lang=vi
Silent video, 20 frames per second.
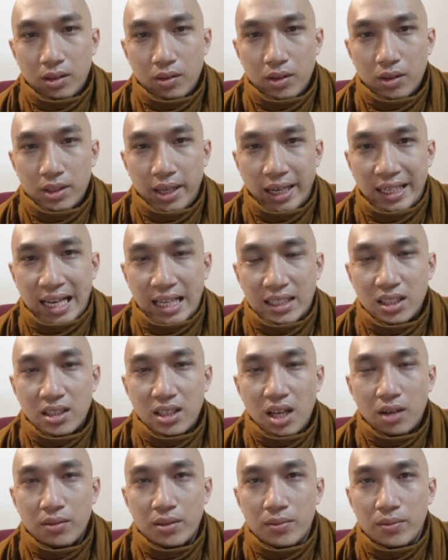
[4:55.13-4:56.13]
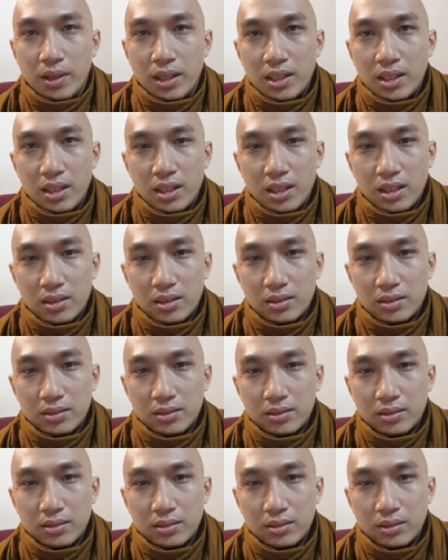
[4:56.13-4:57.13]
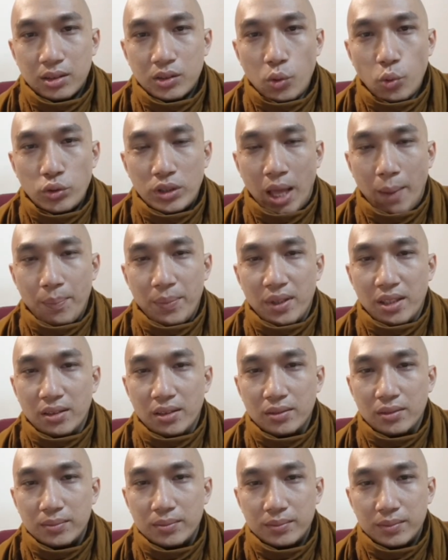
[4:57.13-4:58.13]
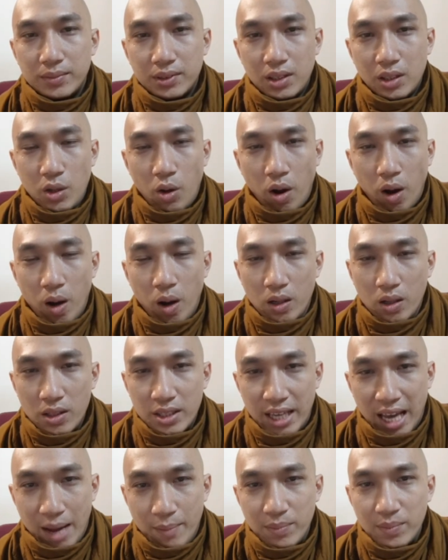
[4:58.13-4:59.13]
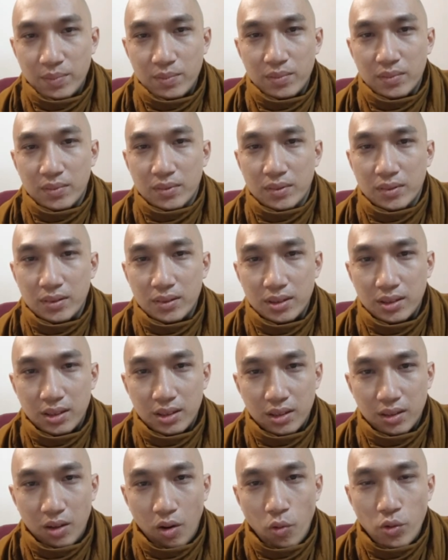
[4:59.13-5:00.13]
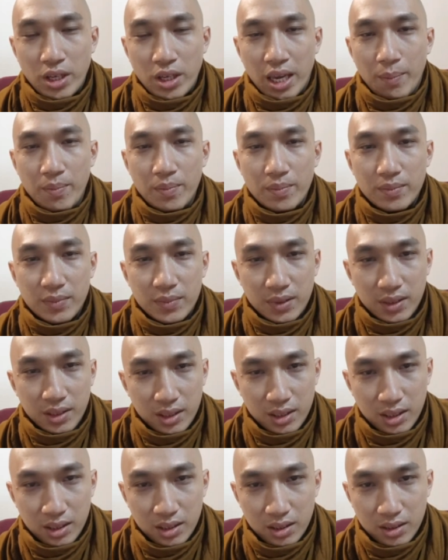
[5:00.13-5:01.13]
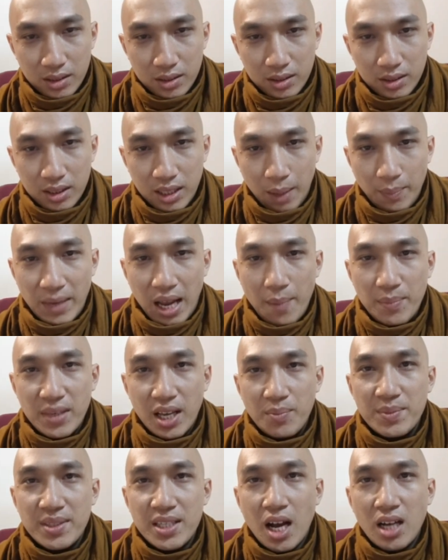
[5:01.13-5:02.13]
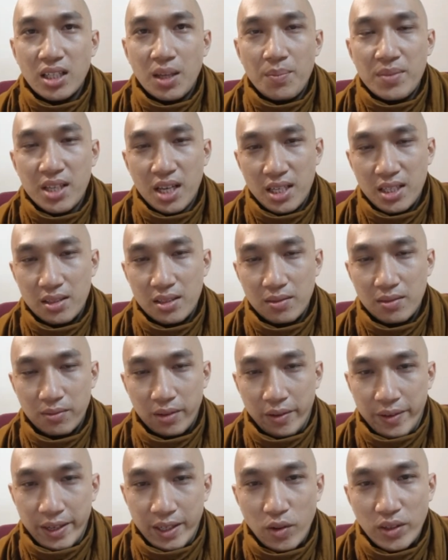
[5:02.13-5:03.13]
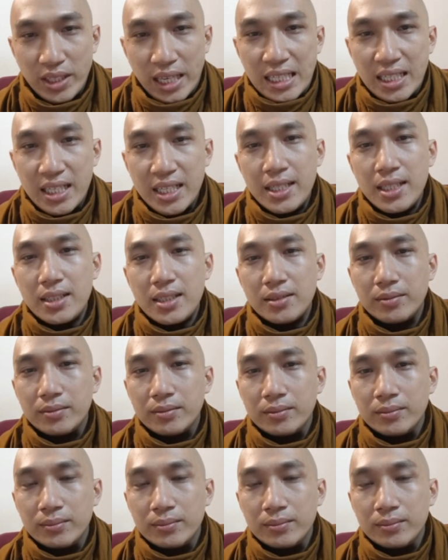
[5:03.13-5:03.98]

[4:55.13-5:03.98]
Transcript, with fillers: rồi trạng thái tinh thần quý vị á, nó tu tập á, nó đọt, nó giảm ô nhiễm giảm tham giảm sân giảm si bởi vì có chánh kiến á.